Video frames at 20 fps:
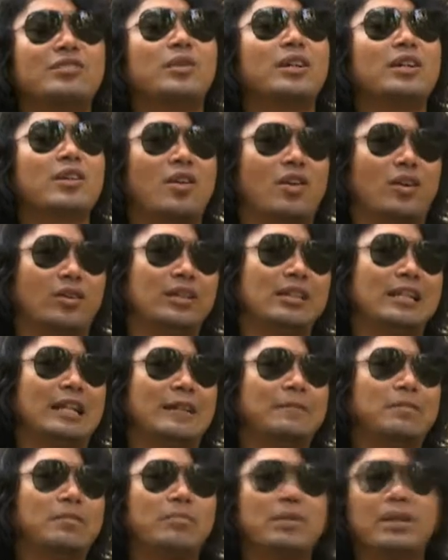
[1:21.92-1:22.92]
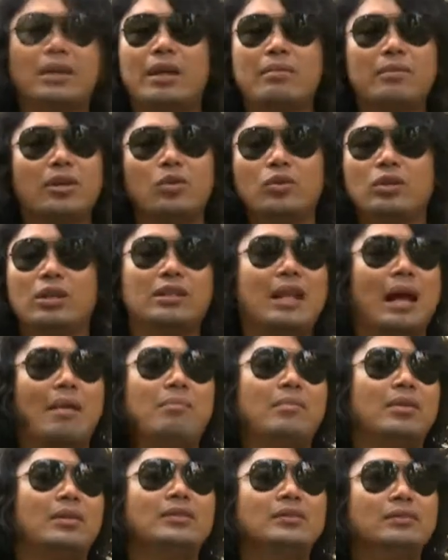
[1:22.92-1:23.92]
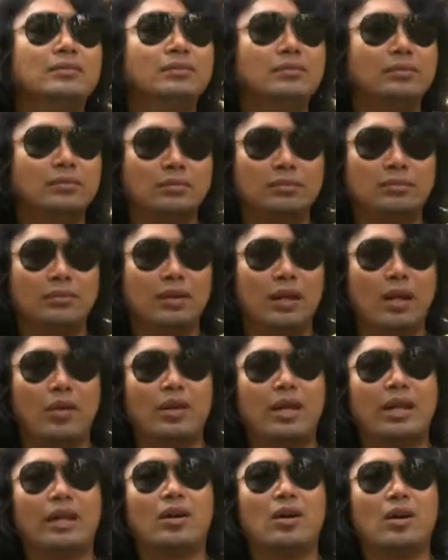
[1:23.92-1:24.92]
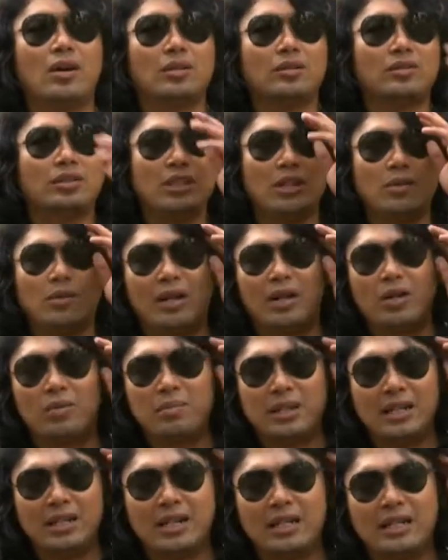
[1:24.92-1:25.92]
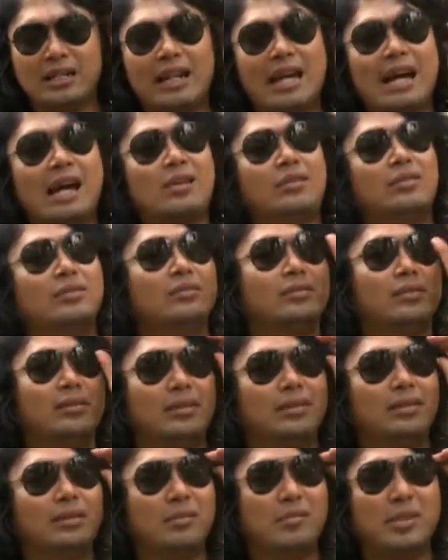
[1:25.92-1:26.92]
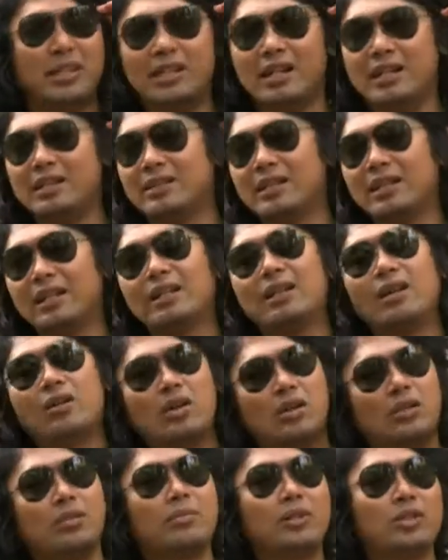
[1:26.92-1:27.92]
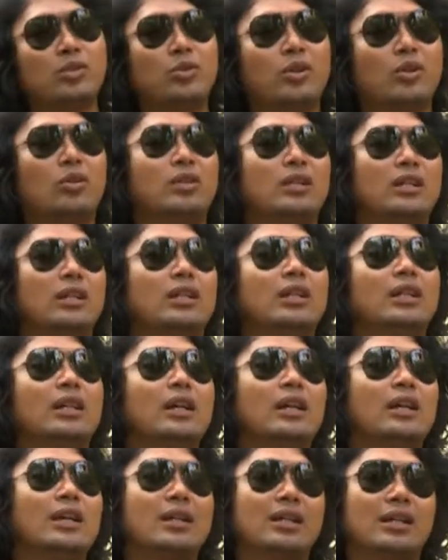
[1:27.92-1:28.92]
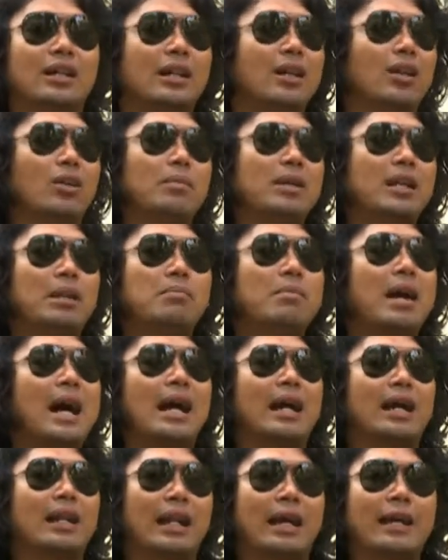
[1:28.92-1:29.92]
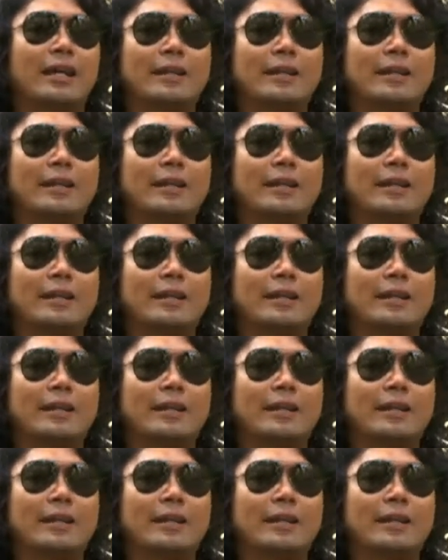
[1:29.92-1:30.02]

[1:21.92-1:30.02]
Record นี่แหละมีให้มีคุณธรรมเราเองก็เชื่อว่าเรามีเงินแล้ว เรามีเงินเสร็จแล้วเราก็ต้องไปช่วยคนอื่น เราไม่ลำบากอะไร